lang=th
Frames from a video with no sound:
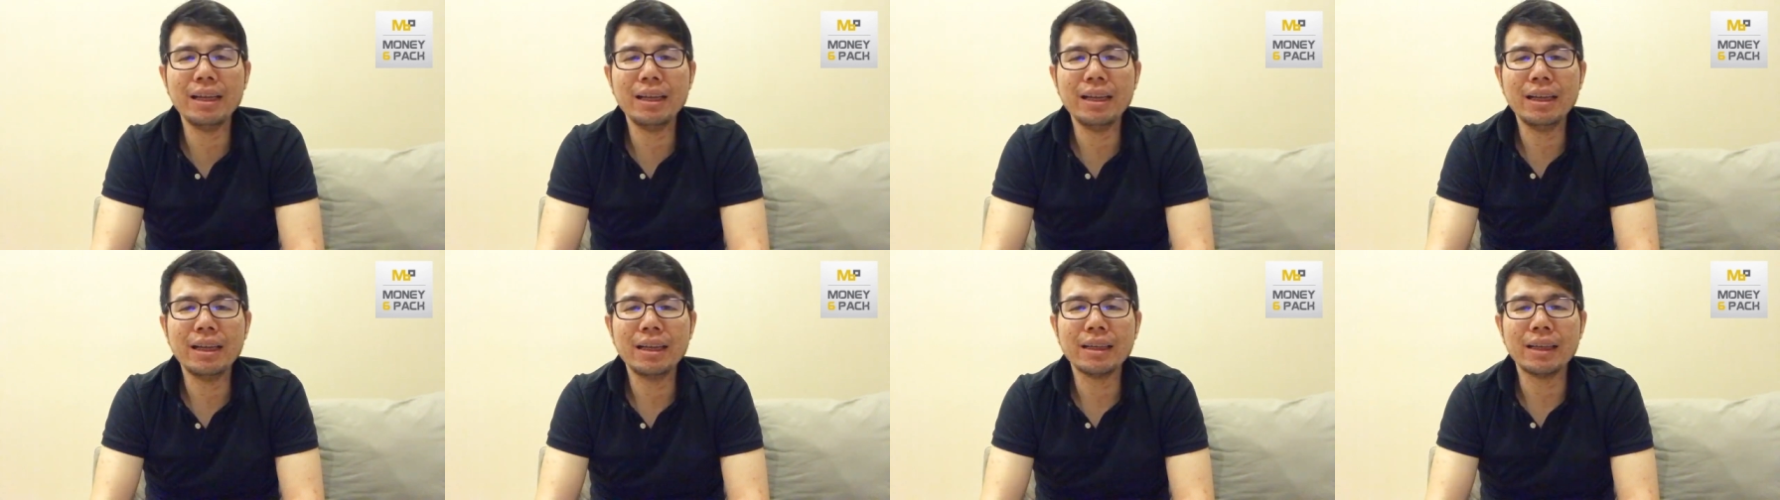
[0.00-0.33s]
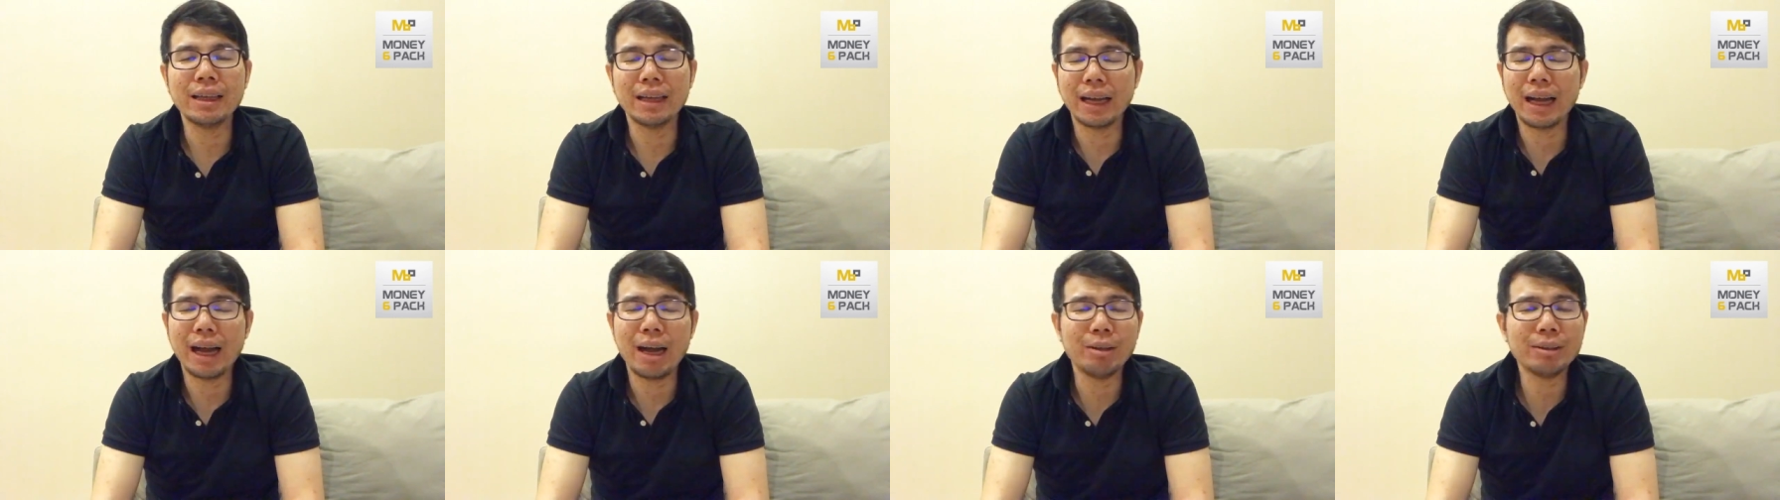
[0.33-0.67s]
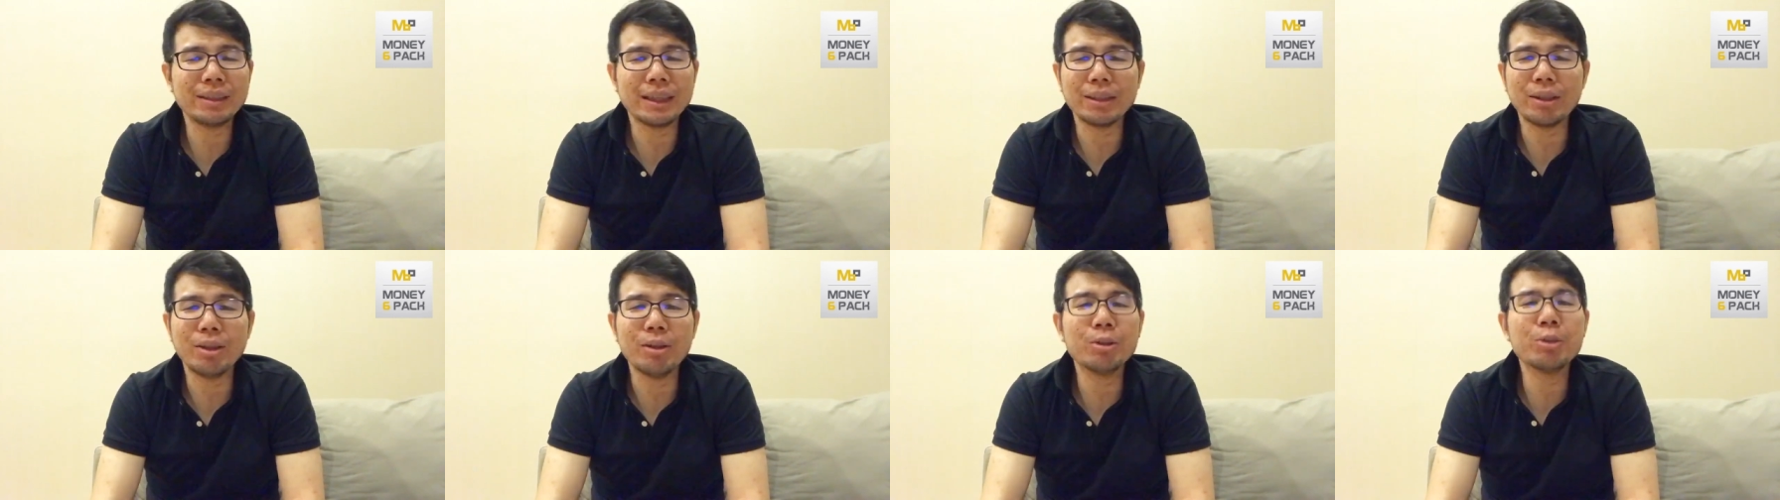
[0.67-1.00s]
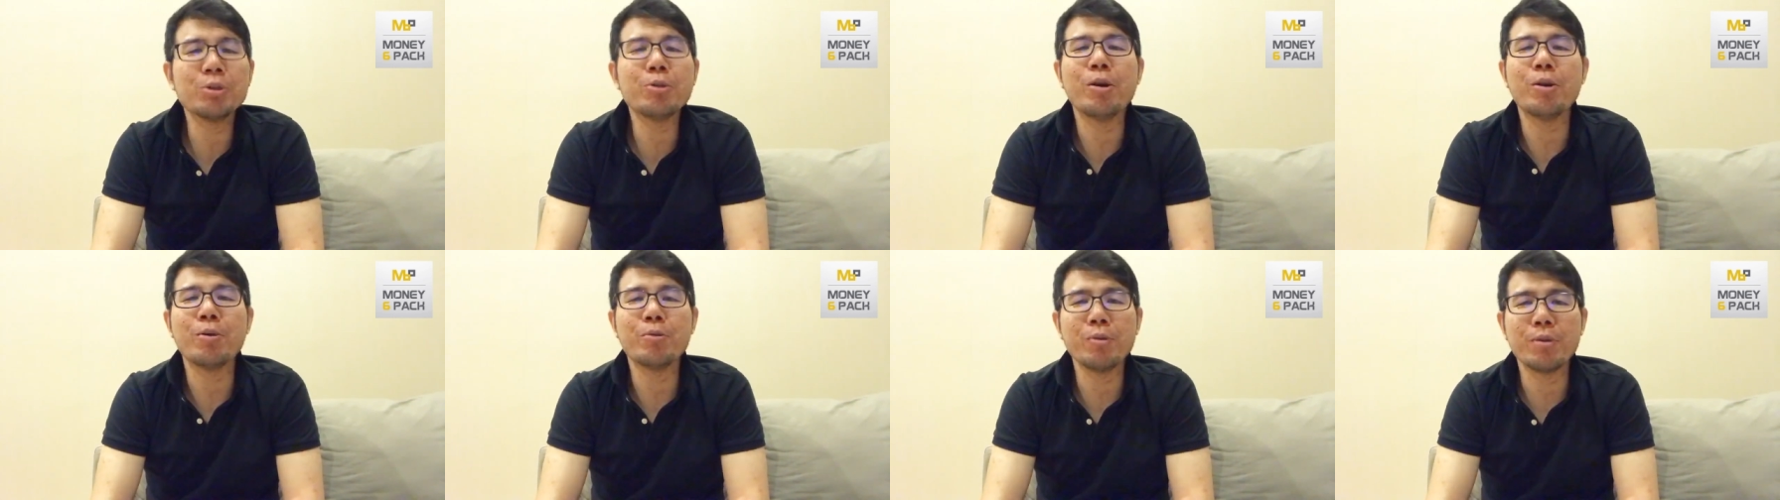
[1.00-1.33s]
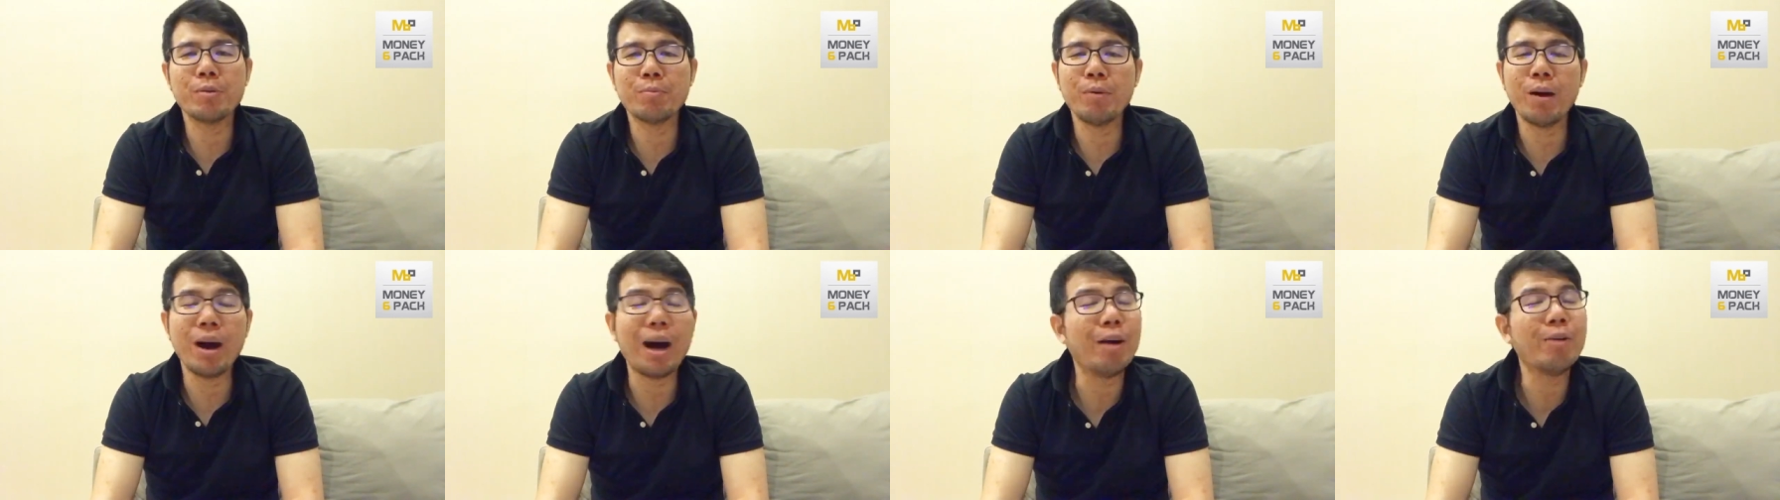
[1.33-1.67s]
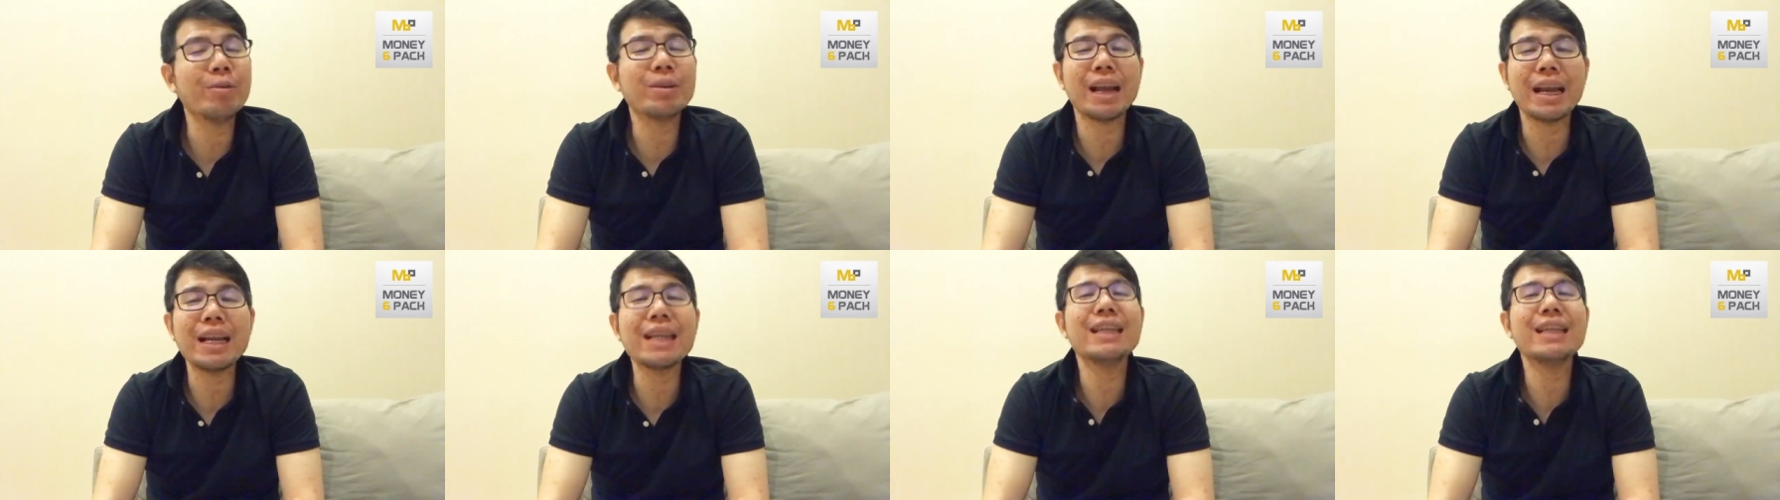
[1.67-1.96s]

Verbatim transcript: ถึงเขาจะต้องทวงคุณเพราะเขานั่น